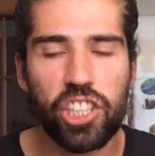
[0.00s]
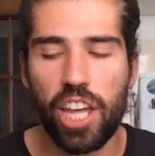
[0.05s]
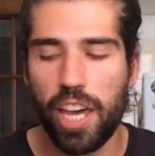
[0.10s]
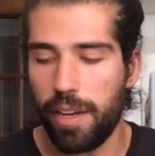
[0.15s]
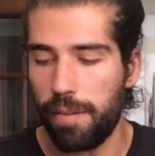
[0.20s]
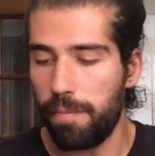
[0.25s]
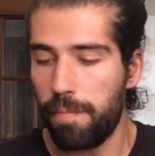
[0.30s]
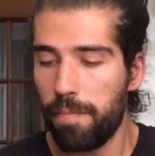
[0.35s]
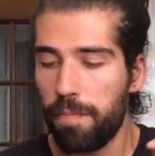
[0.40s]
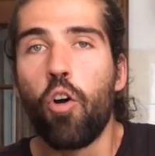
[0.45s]

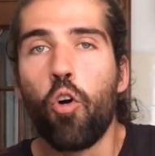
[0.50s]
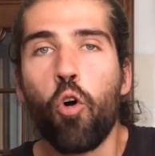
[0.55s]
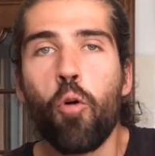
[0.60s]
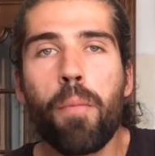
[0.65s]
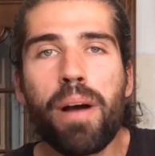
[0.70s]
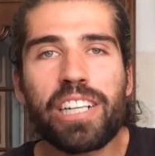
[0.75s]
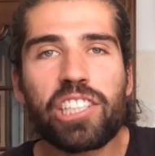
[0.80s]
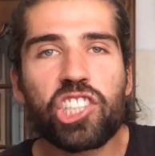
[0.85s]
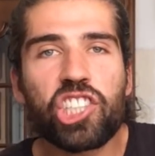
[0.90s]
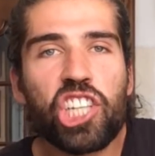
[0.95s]
de
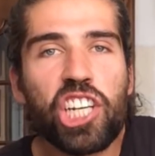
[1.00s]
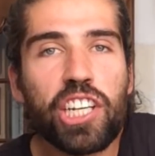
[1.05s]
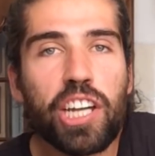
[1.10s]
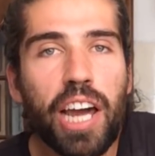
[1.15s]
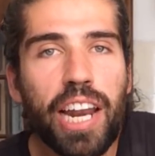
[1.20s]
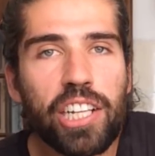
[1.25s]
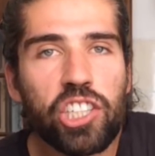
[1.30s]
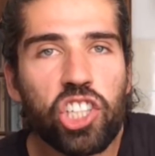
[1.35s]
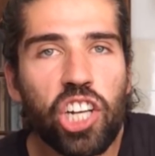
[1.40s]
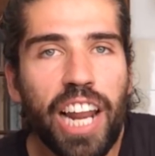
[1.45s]
uma
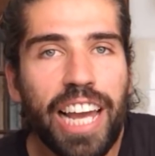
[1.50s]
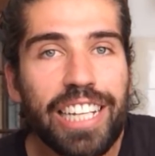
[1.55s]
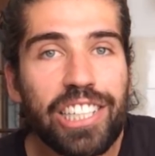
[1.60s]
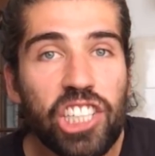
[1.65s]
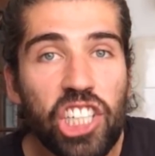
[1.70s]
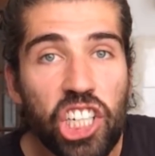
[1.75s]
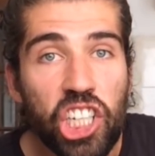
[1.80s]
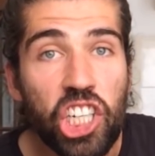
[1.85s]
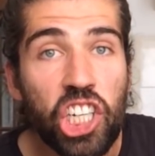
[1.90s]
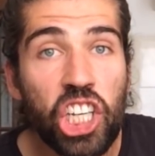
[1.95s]
xícara de
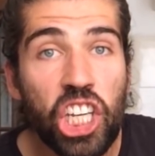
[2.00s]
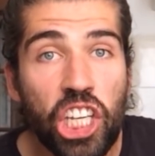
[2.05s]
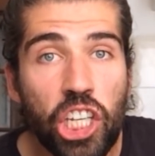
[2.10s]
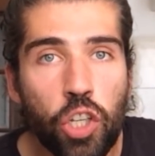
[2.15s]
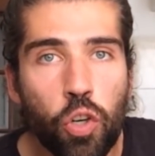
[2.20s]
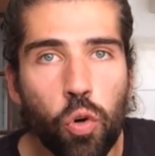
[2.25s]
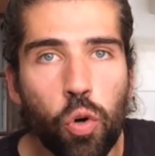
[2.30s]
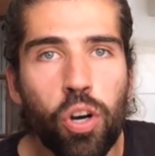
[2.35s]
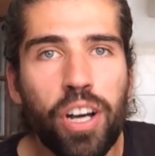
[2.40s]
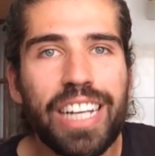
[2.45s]
leite
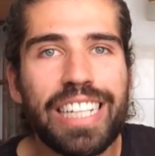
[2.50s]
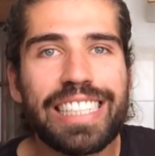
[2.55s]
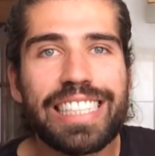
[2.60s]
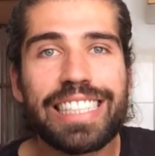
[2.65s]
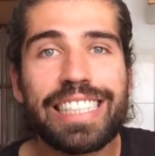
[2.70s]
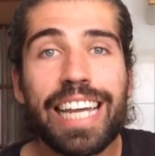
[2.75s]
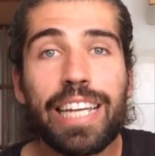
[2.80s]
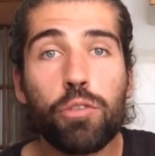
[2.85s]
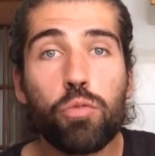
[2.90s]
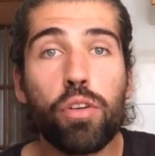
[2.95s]
ninho,
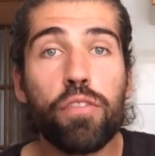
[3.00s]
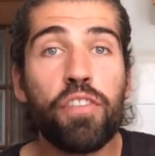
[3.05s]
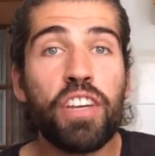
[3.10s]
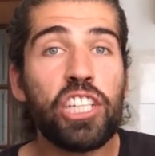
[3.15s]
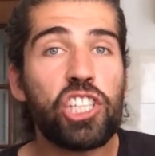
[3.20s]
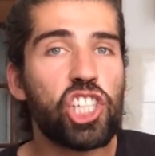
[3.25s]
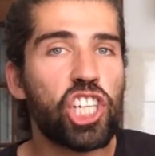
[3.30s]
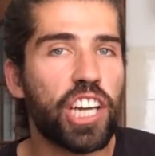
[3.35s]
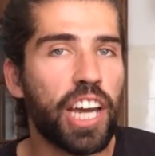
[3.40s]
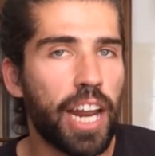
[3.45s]

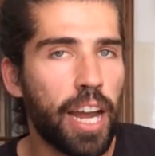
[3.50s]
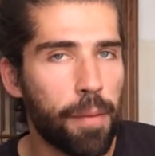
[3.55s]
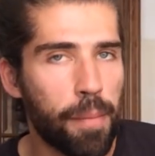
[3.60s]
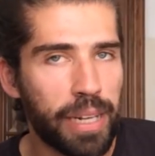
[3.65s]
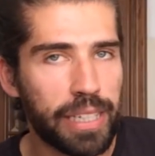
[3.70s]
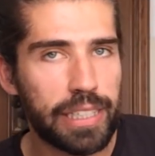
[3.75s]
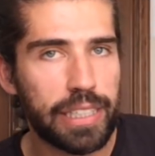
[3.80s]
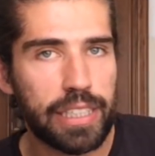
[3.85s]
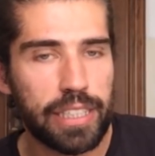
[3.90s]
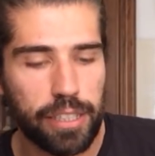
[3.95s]
120
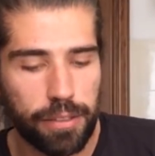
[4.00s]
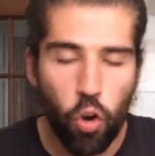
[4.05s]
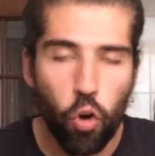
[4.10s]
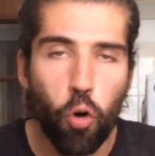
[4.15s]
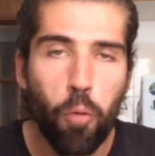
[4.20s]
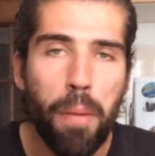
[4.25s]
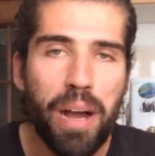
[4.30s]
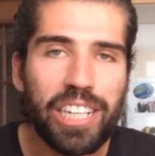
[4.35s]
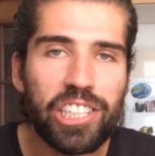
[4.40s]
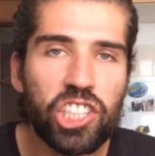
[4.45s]
gramas,
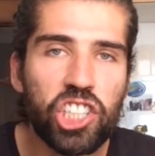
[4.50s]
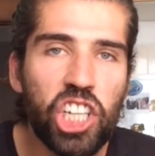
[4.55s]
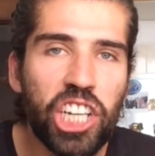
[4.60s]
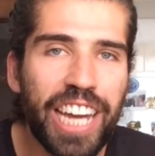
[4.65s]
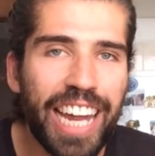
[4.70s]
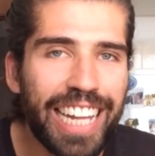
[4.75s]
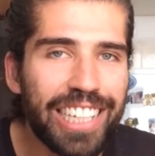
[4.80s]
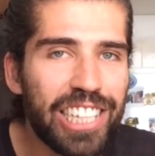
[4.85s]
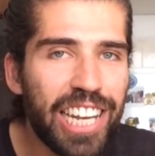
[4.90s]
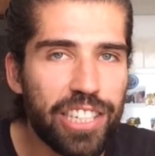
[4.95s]
uma
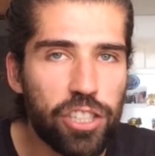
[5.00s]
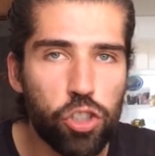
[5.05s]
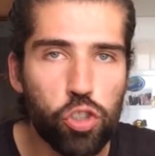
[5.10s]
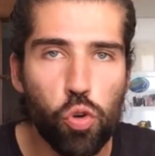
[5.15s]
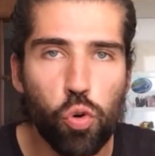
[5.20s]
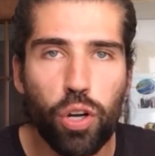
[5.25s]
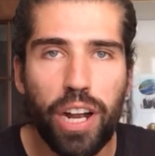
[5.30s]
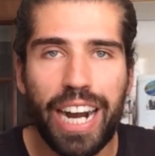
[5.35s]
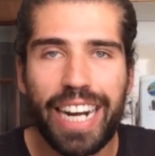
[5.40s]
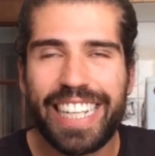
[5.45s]
xícara de
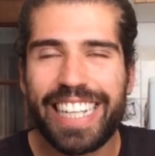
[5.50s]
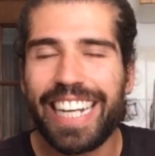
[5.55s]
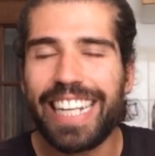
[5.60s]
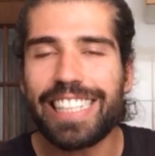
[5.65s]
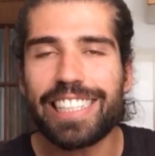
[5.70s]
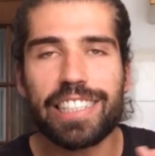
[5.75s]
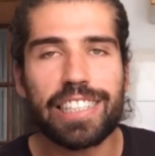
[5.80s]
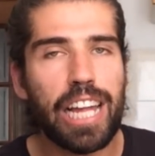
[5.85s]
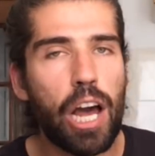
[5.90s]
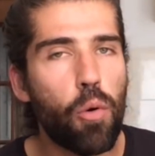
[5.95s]
açúcar
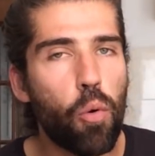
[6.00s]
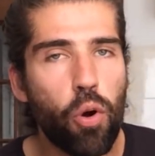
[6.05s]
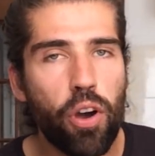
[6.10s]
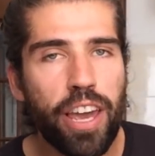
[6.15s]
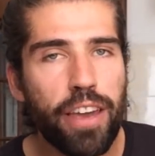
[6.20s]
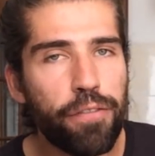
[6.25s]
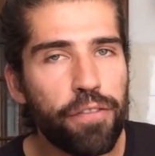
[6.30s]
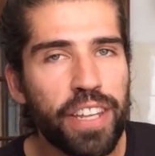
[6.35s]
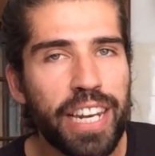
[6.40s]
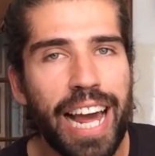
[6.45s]
cristal ou
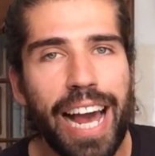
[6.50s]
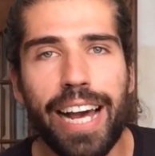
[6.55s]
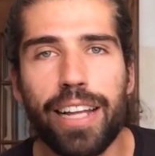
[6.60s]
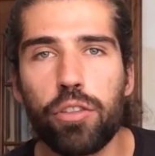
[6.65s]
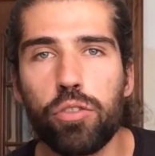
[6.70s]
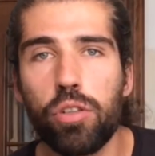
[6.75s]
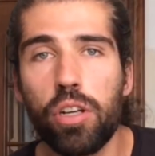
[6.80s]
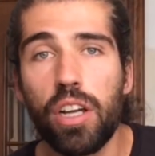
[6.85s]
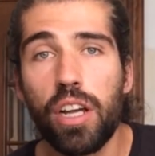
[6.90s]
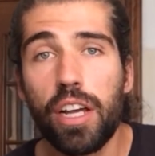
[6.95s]

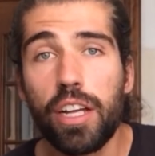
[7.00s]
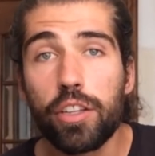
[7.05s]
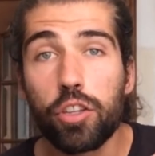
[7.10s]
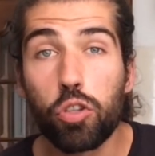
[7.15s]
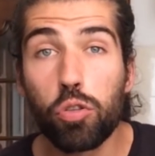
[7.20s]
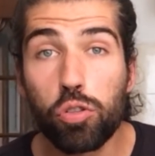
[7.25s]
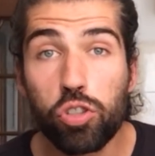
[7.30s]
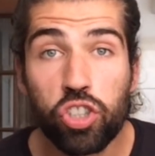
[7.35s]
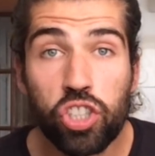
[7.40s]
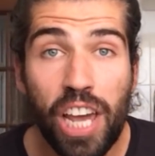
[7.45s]
refinado,
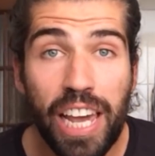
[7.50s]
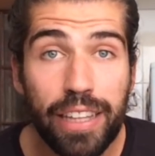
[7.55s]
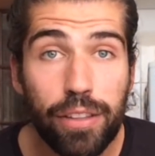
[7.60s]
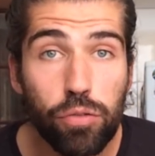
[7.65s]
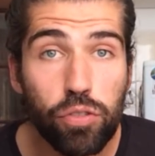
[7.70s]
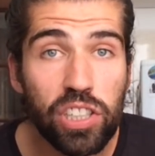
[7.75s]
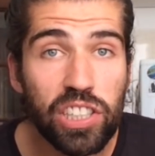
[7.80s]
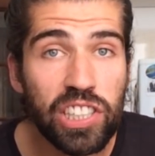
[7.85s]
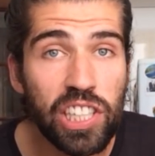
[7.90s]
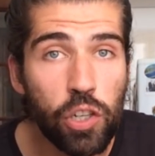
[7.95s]

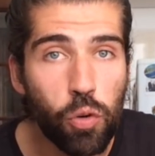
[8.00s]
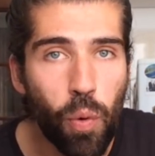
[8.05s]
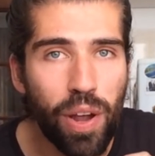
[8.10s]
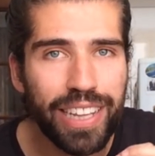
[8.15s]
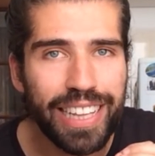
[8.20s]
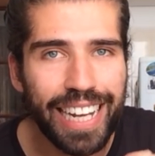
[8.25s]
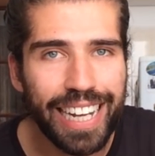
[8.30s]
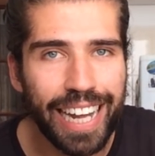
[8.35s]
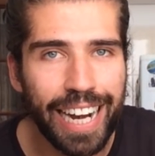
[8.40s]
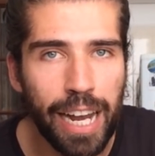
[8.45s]

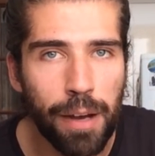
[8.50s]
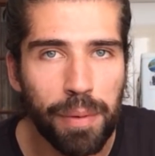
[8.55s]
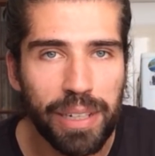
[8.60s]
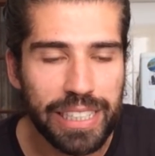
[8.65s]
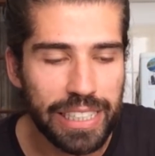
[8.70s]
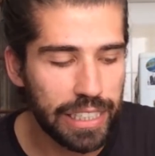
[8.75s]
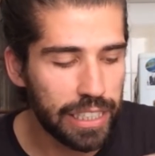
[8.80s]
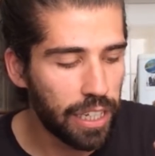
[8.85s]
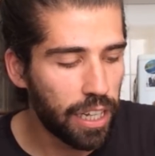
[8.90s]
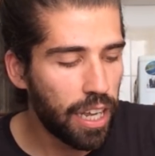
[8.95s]
250
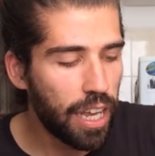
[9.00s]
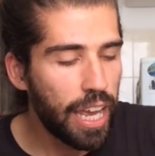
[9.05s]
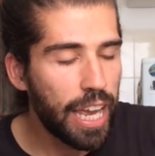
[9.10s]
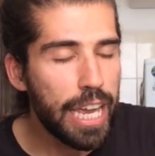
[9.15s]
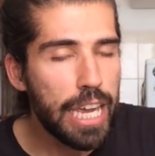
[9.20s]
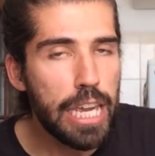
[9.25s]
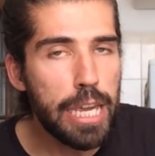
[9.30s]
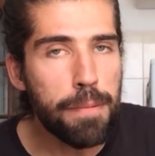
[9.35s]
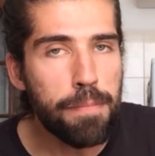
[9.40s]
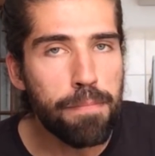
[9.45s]
gramas,
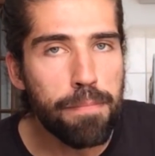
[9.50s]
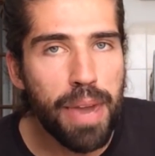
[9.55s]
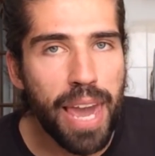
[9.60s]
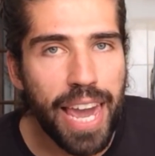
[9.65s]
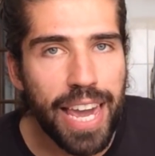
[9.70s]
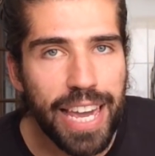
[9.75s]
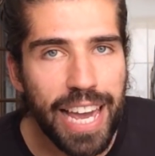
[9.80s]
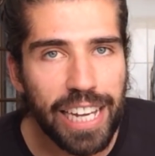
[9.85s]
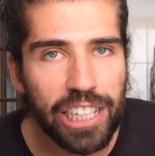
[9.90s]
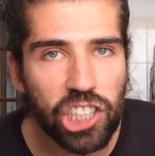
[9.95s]
e
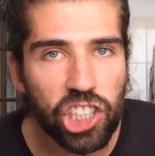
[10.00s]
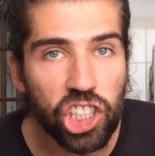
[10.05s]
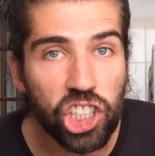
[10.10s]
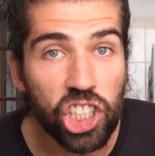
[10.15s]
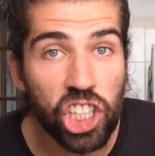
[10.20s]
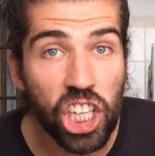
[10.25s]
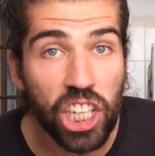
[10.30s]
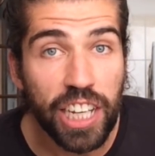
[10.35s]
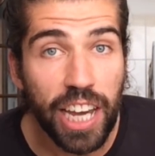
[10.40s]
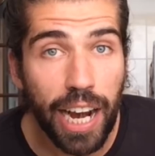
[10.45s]
meia
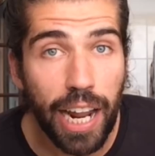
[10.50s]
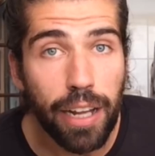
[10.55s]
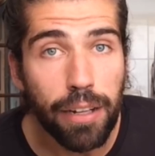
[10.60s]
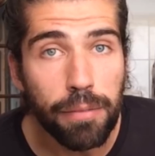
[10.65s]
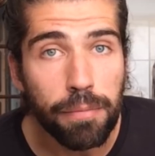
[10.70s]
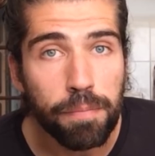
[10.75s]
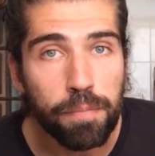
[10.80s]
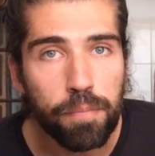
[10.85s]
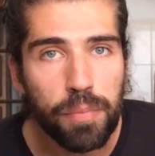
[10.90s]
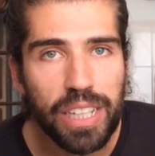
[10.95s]

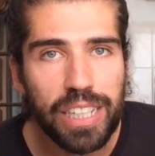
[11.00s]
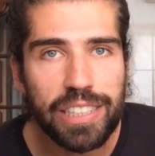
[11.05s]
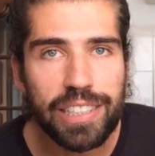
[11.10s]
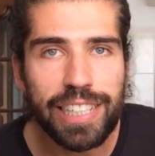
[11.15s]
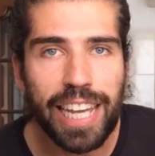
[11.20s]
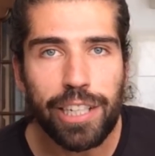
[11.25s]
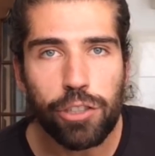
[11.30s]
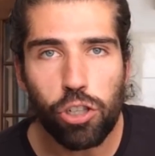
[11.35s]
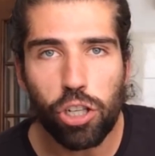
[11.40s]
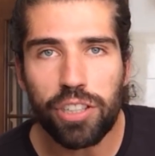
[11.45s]
xícara,
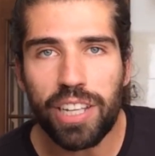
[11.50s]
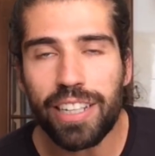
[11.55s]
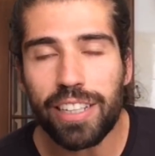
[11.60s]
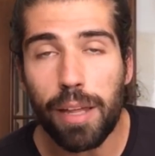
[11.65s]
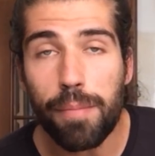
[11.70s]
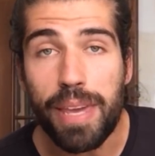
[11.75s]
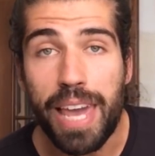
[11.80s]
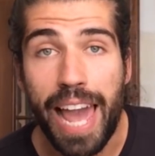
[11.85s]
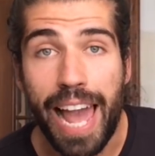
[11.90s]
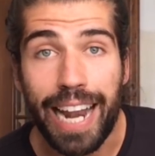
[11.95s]

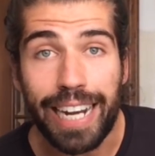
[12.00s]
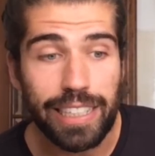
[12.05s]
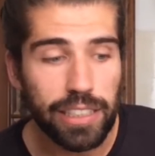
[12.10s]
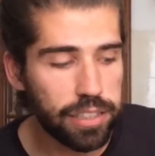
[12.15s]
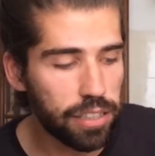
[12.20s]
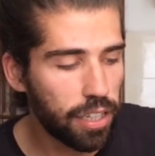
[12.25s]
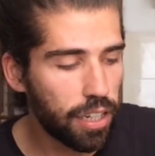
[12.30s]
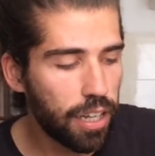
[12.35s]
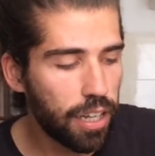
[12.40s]
180 ml,